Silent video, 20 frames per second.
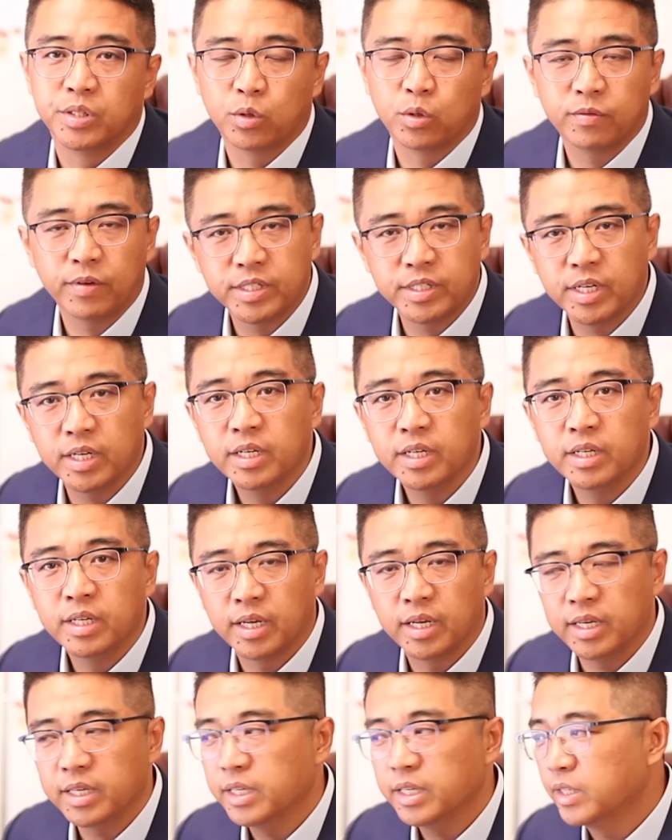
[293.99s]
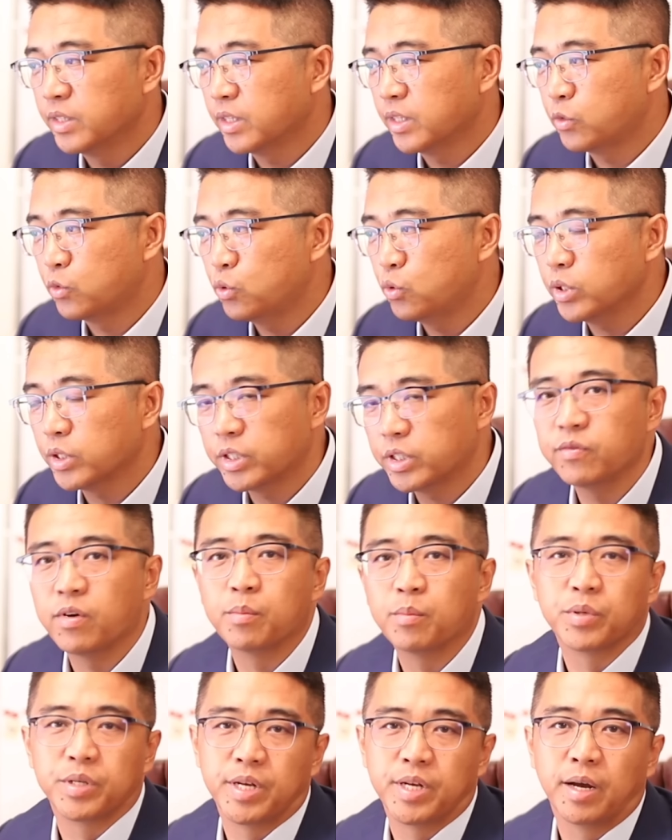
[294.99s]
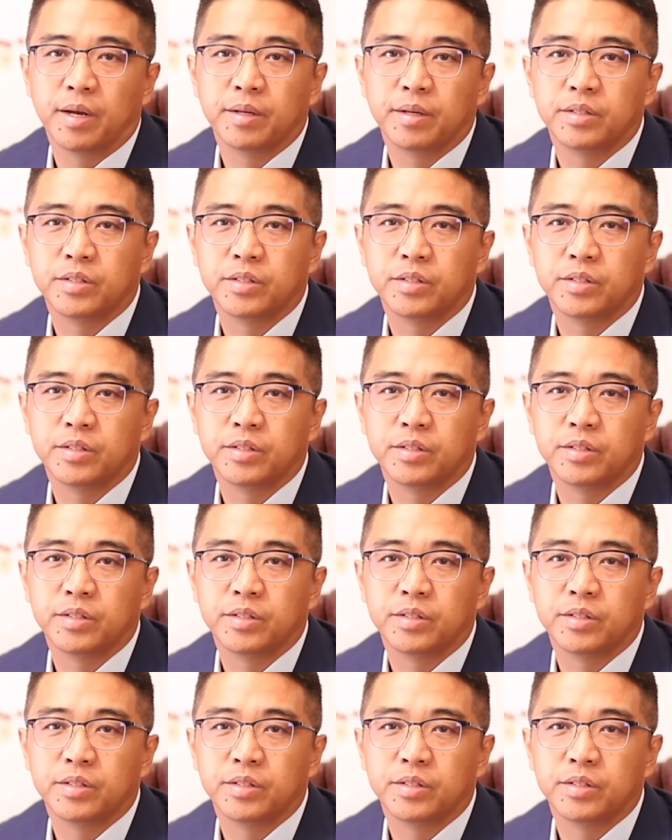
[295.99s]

你会发现，哎，那去的地方不一样，